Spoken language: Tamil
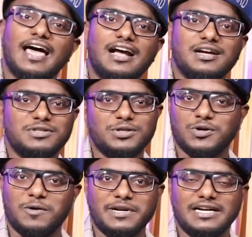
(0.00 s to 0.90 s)
நாங்கள்
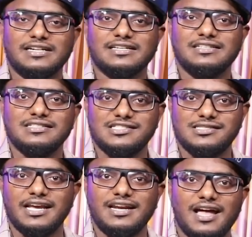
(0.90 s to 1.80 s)
வந்துட்டோம் அப்படின்ட்டு
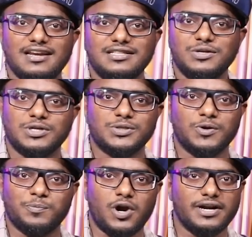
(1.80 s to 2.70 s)
சைனாலேருந்து
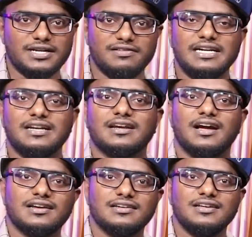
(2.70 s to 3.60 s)
ஒருத்தவங்க ஒரு ப்ராடக்ட்டை
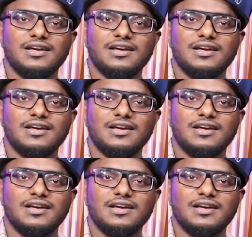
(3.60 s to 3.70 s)
வெளியிட்டிருக்காங்க